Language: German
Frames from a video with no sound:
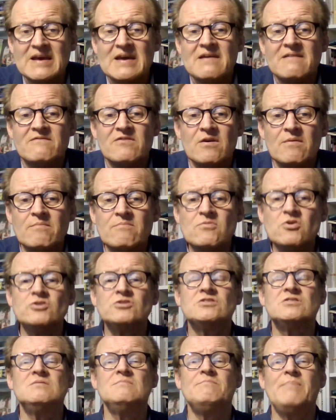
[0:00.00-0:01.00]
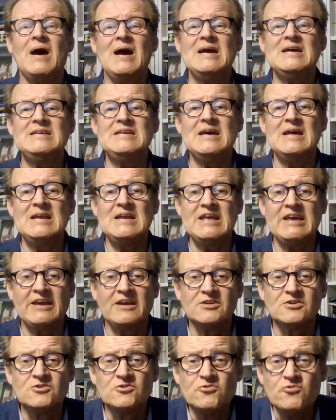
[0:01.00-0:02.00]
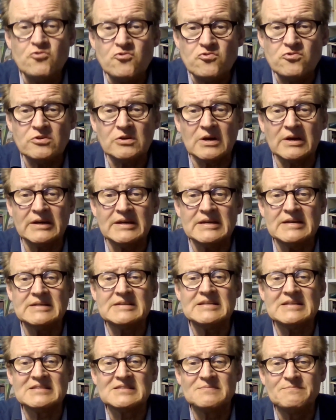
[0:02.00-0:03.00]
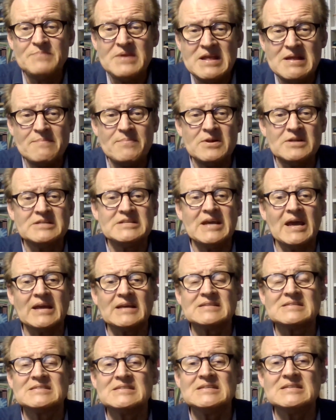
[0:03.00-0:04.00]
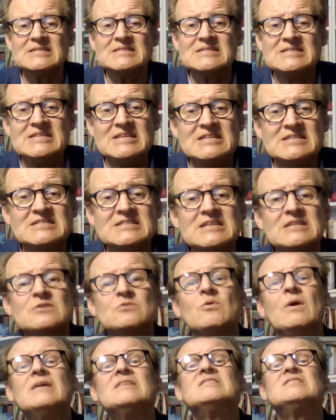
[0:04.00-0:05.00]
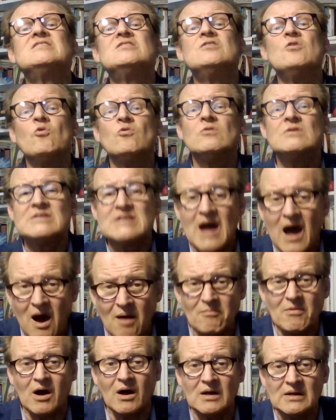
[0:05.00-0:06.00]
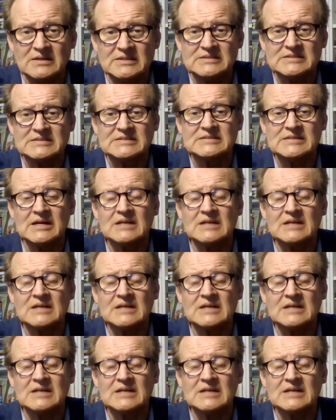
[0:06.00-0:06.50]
wir müssen bei der Lektüre des Bibeltextes die Situation damals,